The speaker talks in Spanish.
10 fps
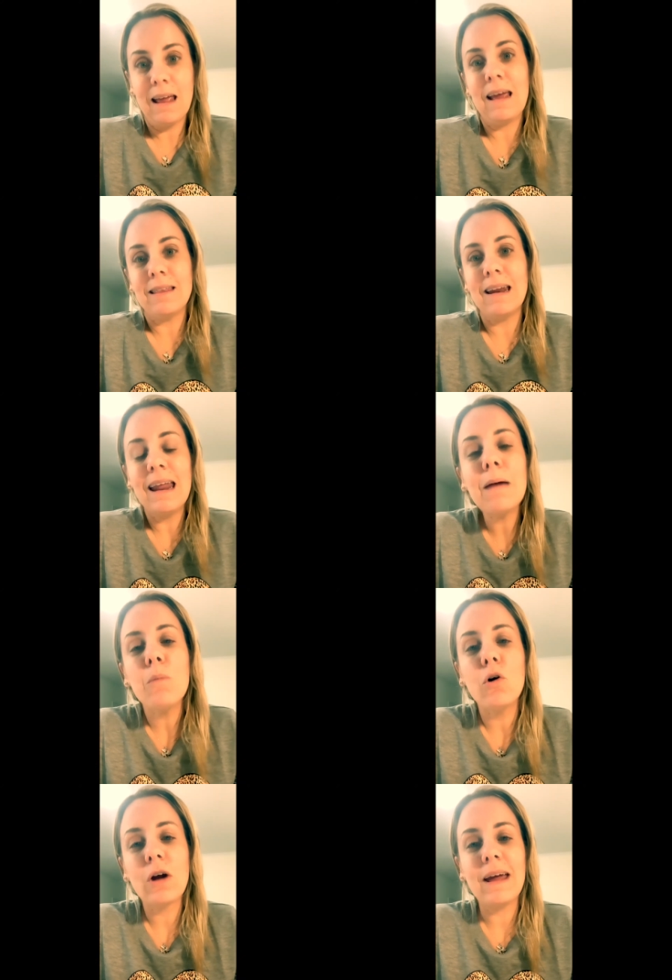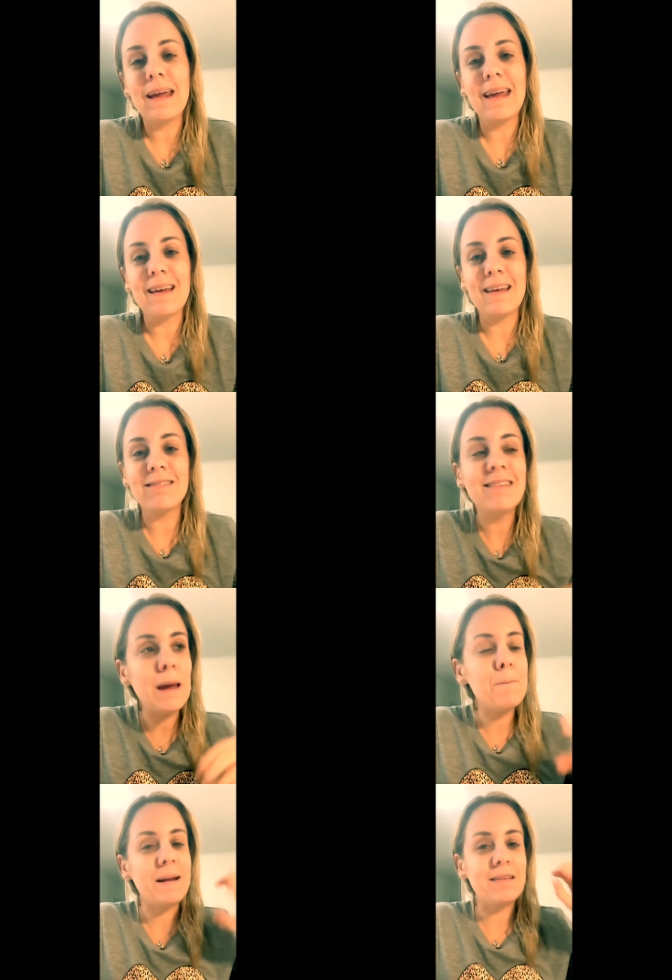que, tenemos que, que,
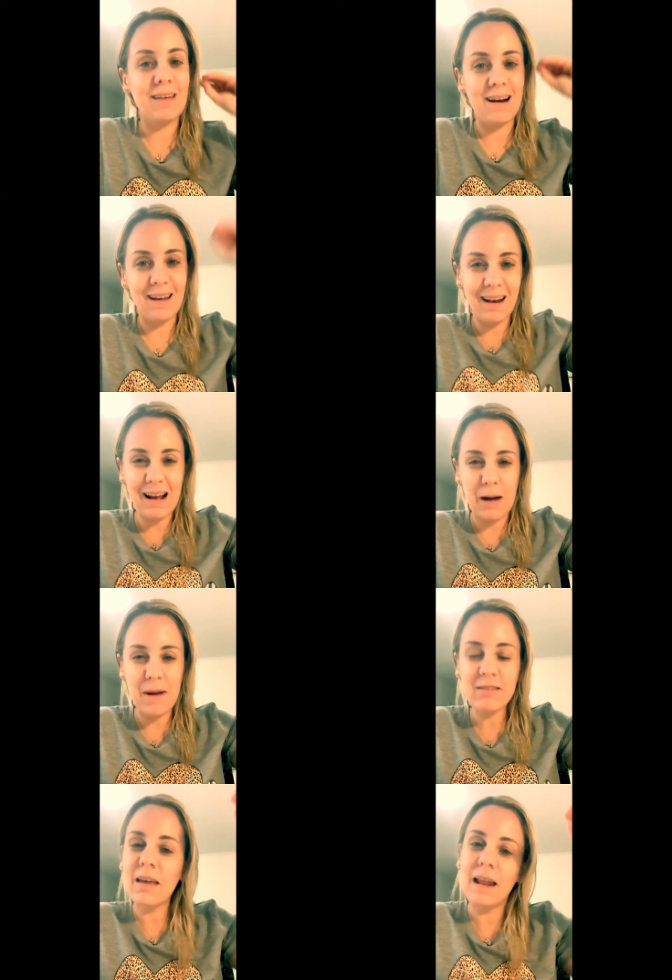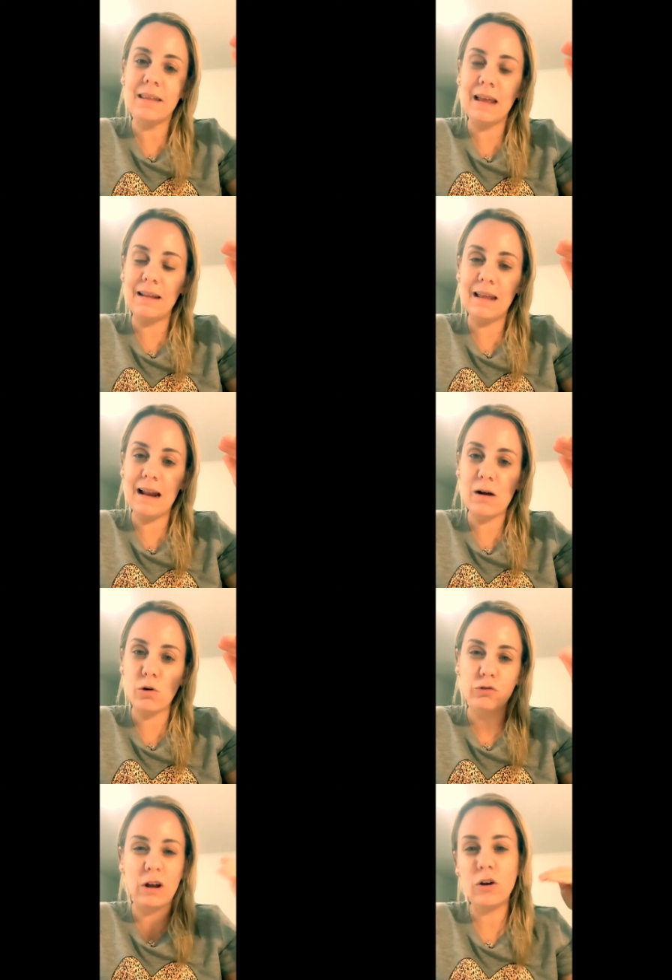siempre estar en la cabeza de, las
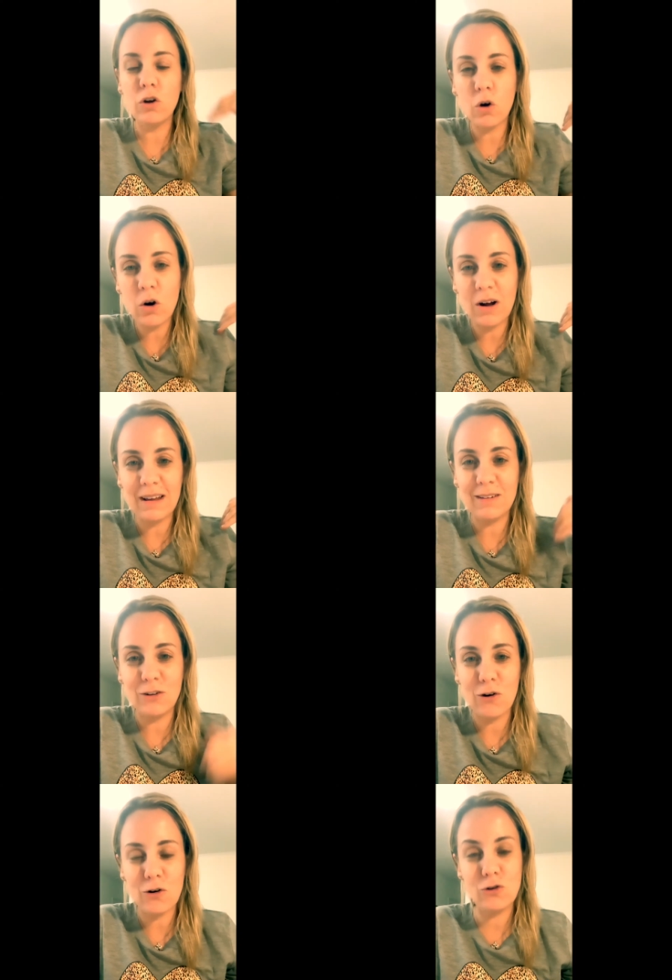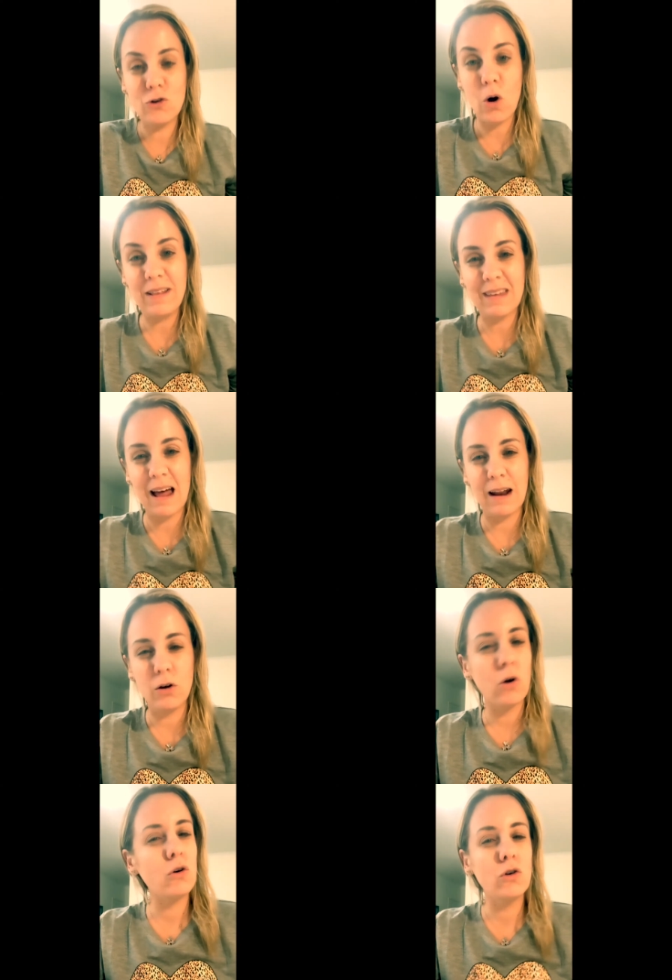cosas, no, no, no atrás,
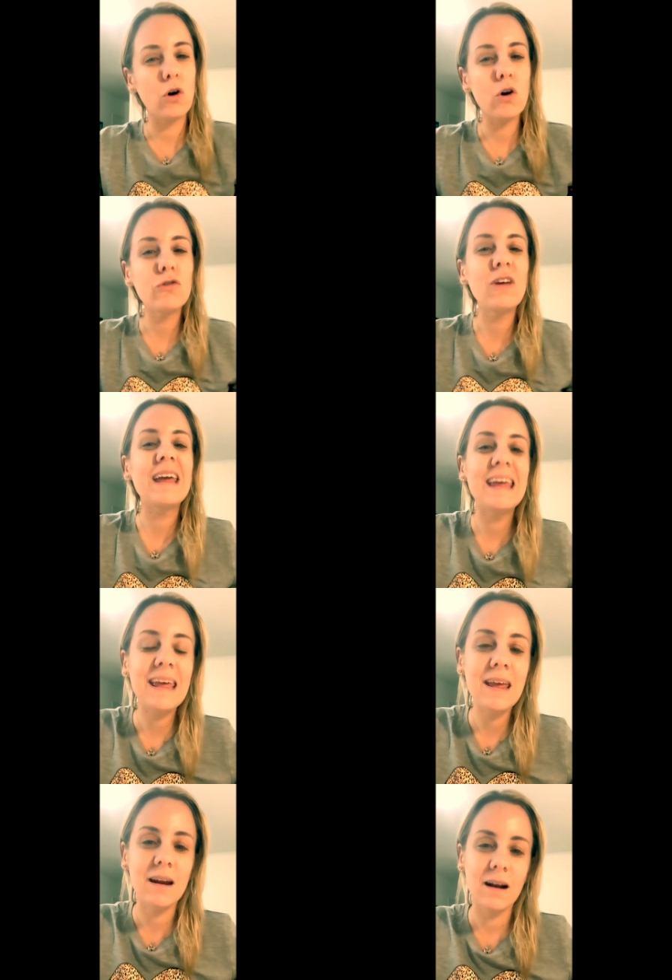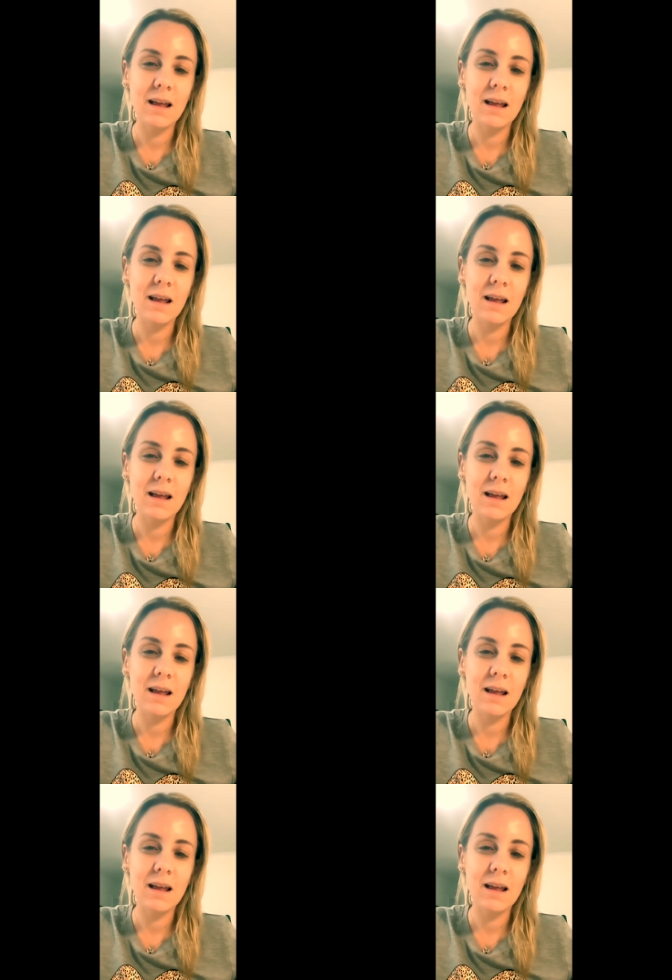no, no seguir